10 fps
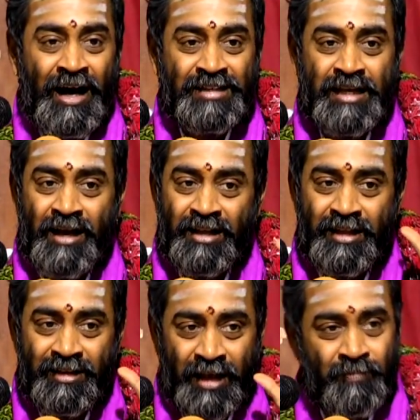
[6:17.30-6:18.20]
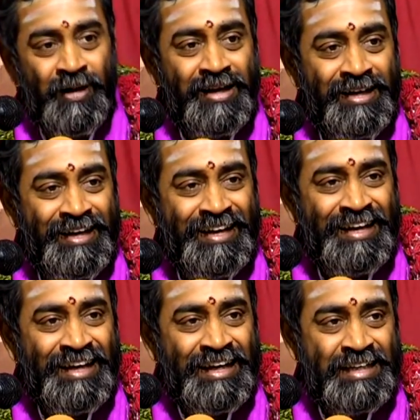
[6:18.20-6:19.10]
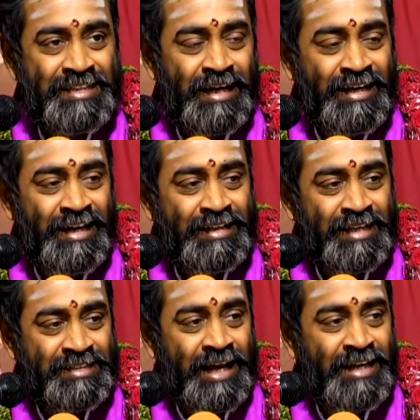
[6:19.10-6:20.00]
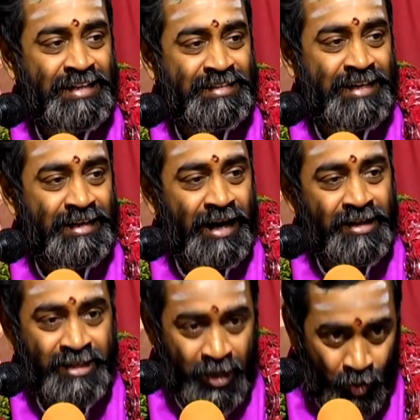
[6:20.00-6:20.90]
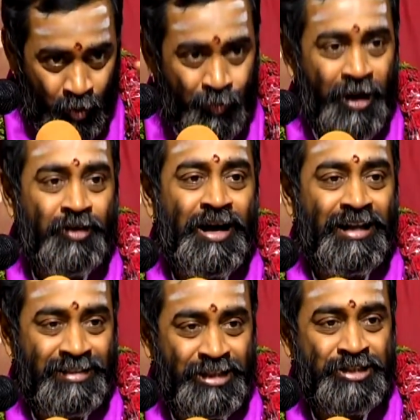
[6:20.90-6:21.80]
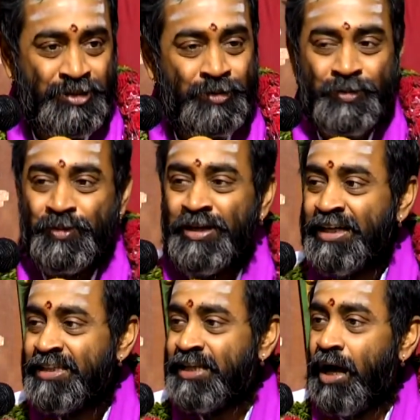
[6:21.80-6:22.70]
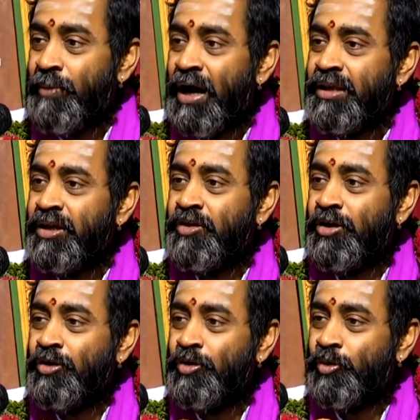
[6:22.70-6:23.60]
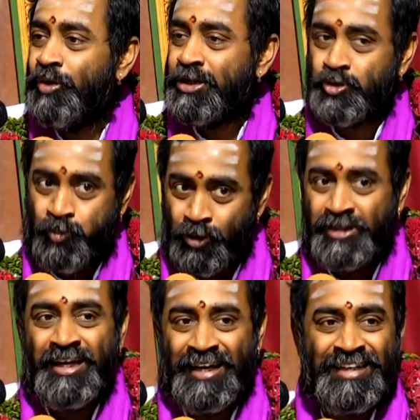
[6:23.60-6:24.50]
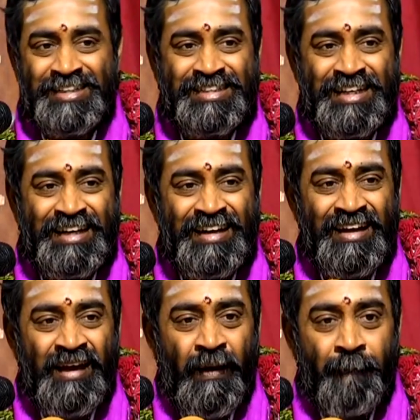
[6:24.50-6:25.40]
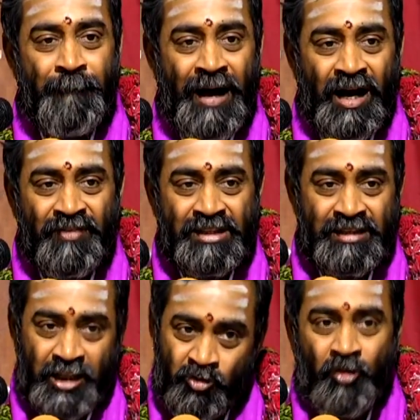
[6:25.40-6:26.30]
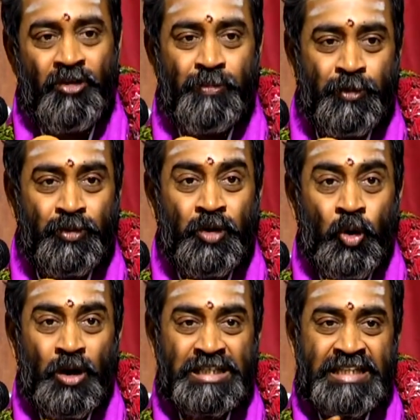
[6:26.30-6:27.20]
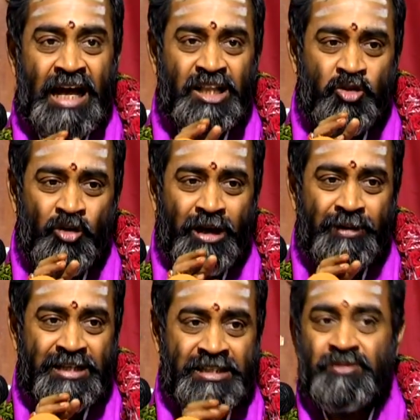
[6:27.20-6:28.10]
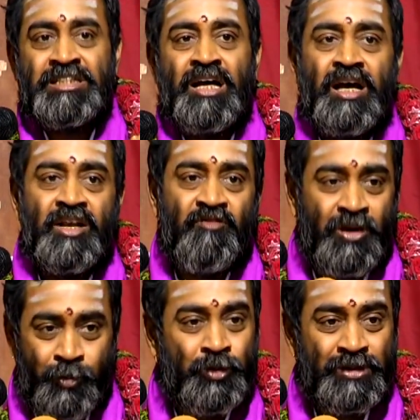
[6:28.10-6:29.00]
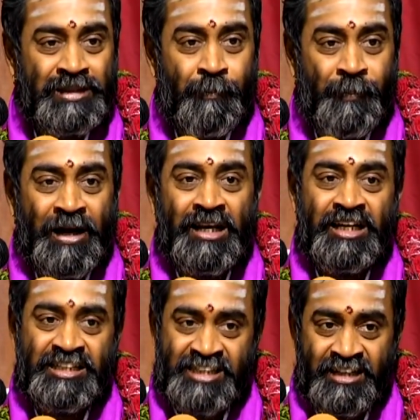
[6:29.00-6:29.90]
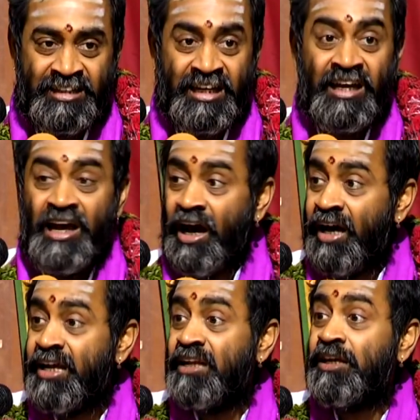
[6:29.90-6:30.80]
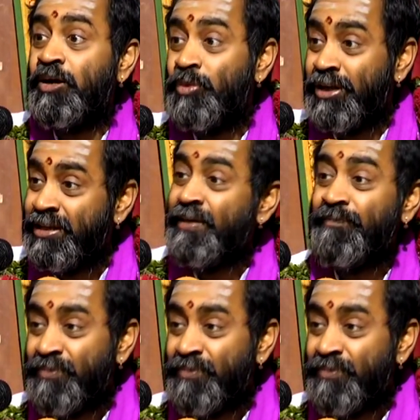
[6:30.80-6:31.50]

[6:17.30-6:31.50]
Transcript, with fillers: ఆ సనాతన ధర్మాన్ని ఈ సంగీత సాహిత్య నాట్య రూపాలుగా అందిస్తూ సామాన్య జనులను కూడా స్ఫూర్తి కలిగించి భాగవత తత్వం వైపు ఒక సాత్వికమైన సంస్కారం వైపు తిప్పగలిగిన శక్తి హరికథకు ఉన్నది